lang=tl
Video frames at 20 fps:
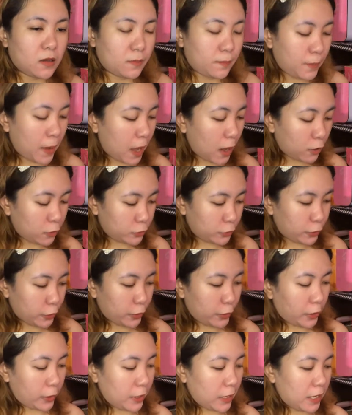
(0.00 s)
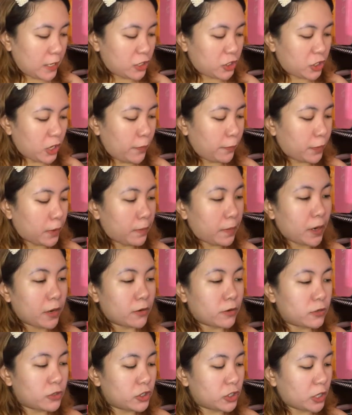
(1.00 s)
powder. And, syempre,
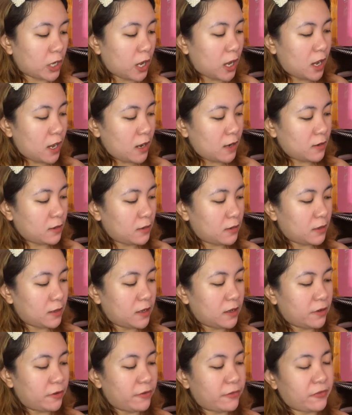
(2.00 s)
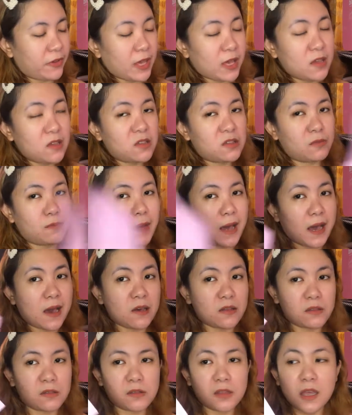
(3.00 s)
meron siyang face
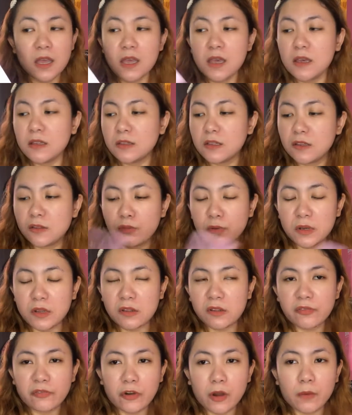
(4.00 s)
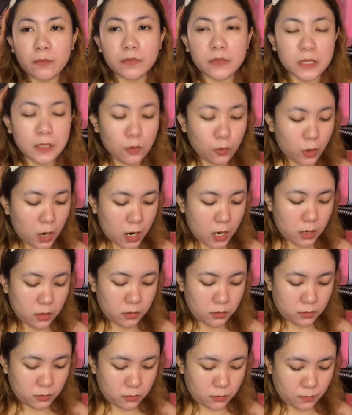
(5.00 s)
mask. This one is from Diwa.
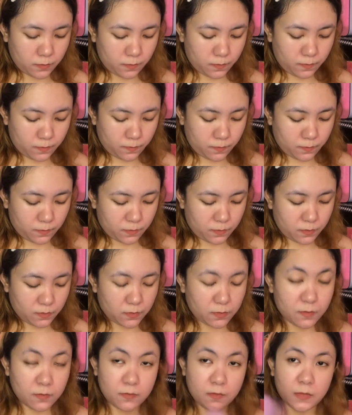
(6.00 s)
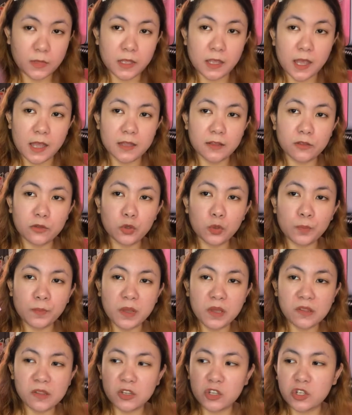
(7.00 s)
Ayan. Two
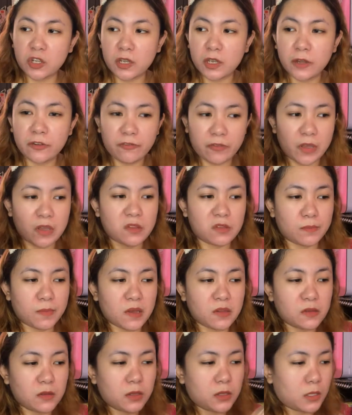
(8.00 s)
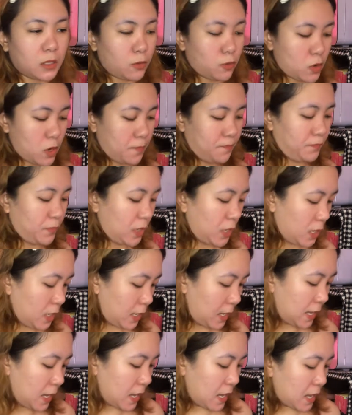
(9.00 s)
pieces siya na face mask ng Diwa.
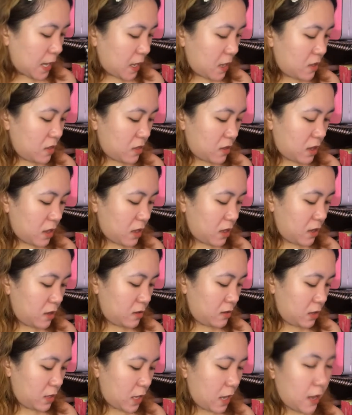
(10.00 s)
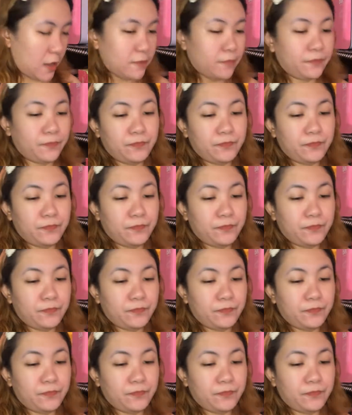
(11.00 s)
And then, ayan.